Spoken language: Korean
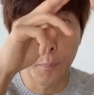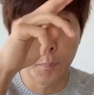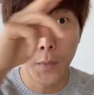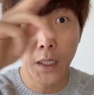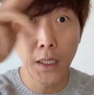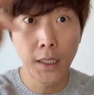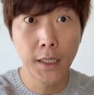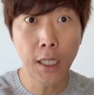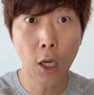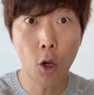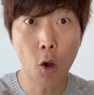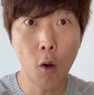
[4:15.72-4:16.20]

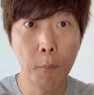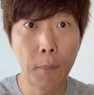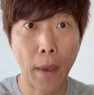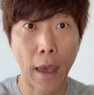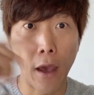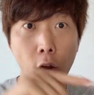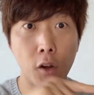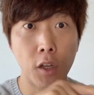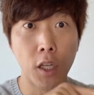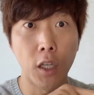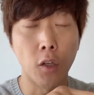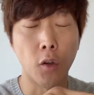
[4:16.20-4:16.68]
2차원
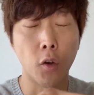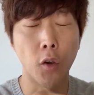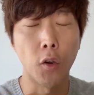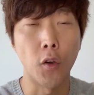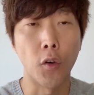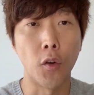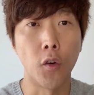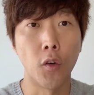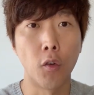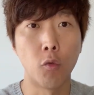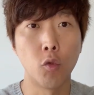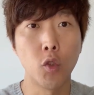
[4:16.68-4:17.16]
배열인
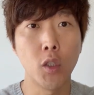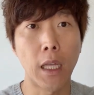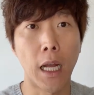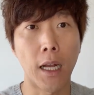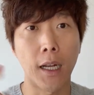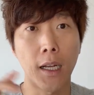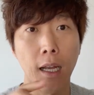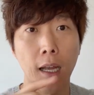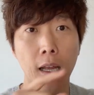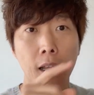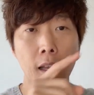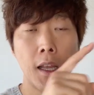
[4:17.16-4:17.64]
거예요. 우린
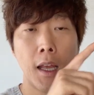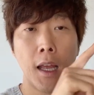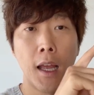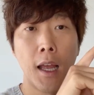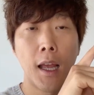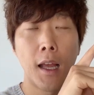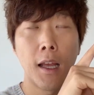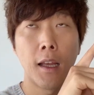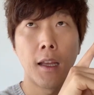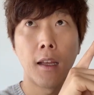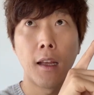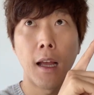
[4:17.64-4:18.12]
아까
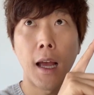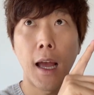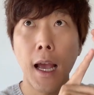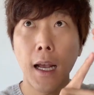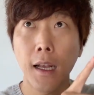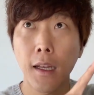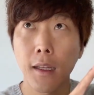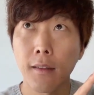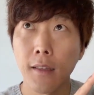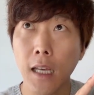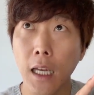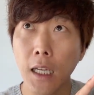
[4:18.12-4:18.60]

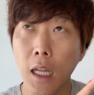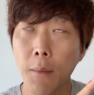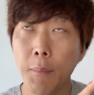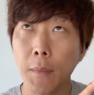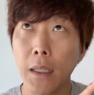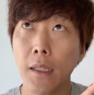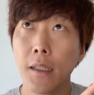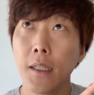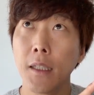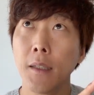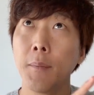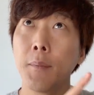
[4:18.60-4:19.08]
학,
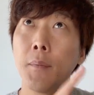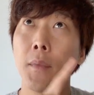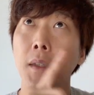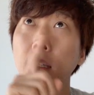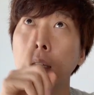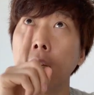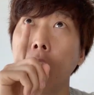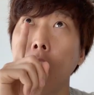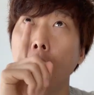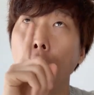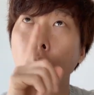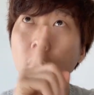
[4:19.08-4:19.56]
사람 이름,
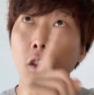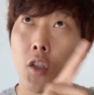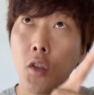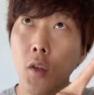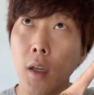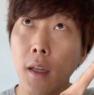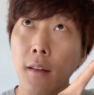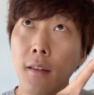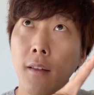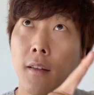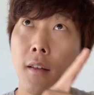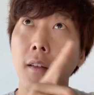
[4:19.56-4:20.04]

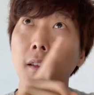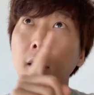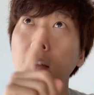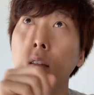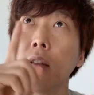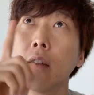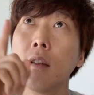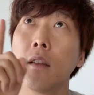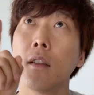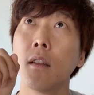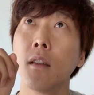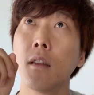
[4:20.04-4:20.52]

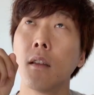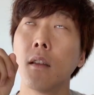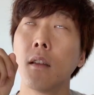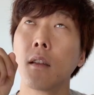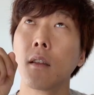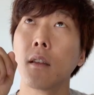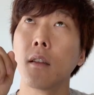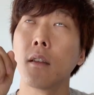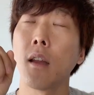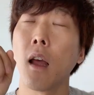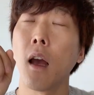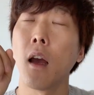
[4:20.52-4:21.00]
어드레스,
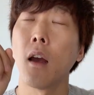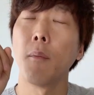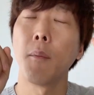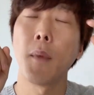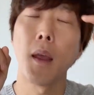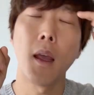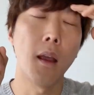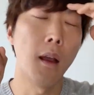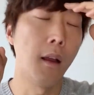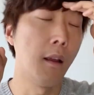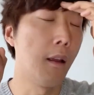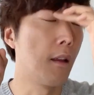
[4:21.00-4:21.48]
그
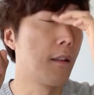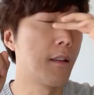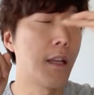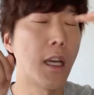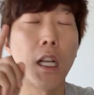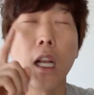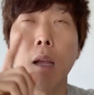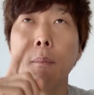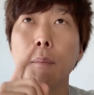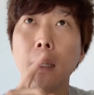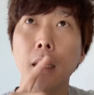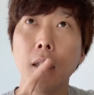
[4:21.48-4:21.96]
다음에 아,
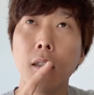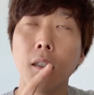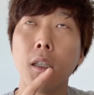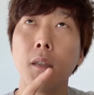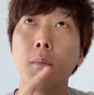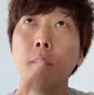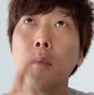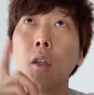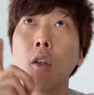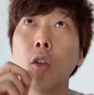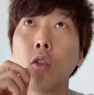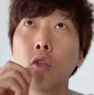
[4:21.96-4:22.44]
사람
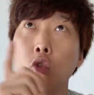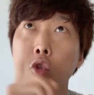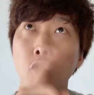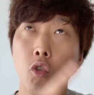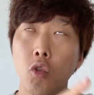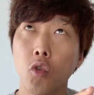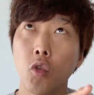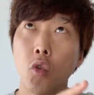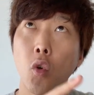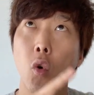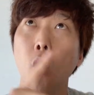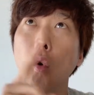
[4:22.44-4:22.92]
이름,
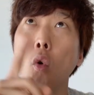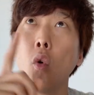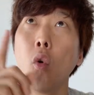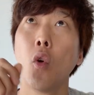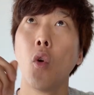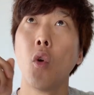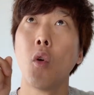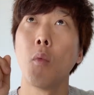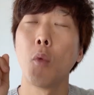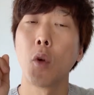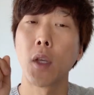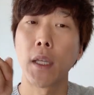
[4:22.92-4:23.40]

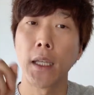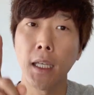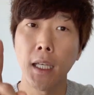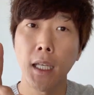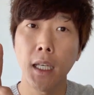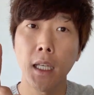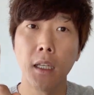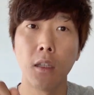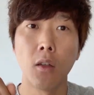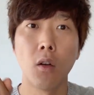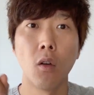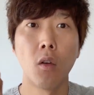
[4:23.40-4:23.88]
주소,
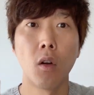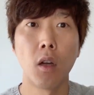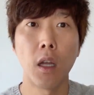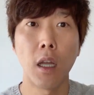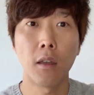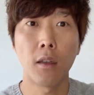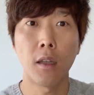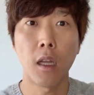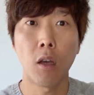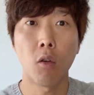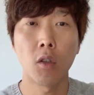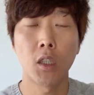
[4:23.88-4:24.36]
뭐키 이런 걸
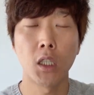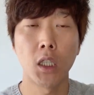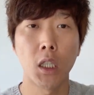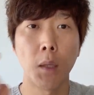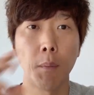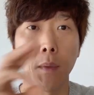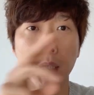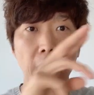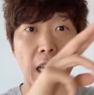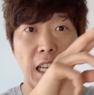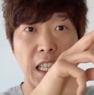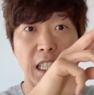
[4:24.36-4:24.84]
했다고
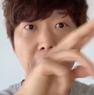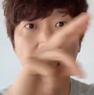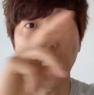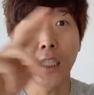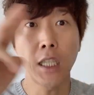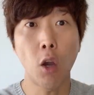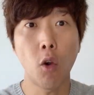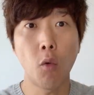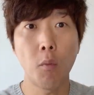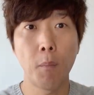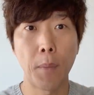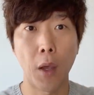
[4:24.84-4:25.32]
친다면 이게
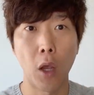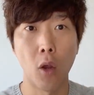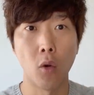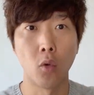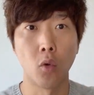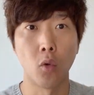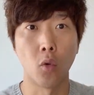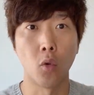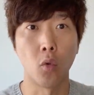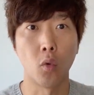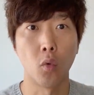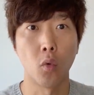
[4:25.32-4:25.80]
2차원
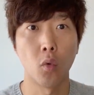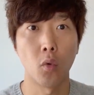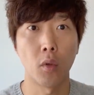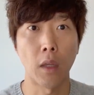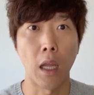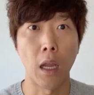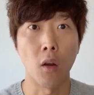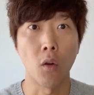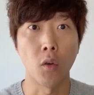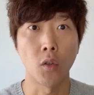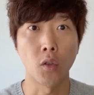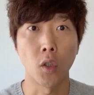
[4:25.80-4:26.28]
배열로
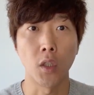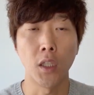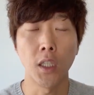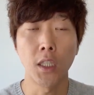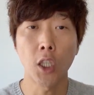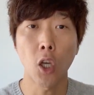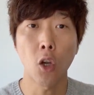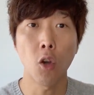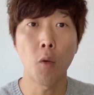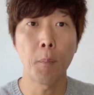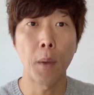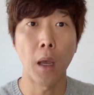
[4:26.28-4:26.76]
된 거죠.
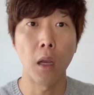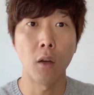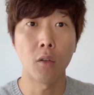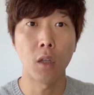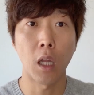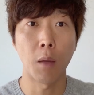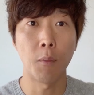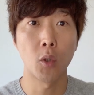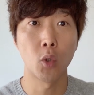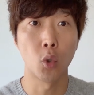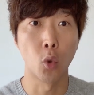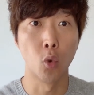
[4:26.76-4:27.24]
2차원 배열로
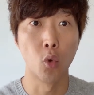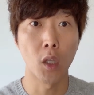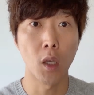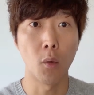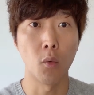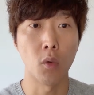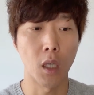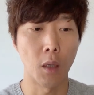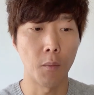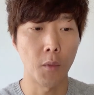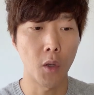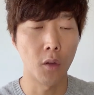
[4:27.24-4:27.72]
되면 좋은 게
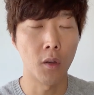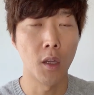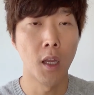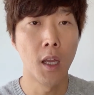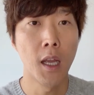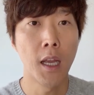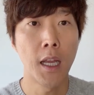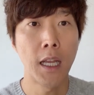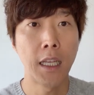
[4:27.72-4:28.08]
뭐냐면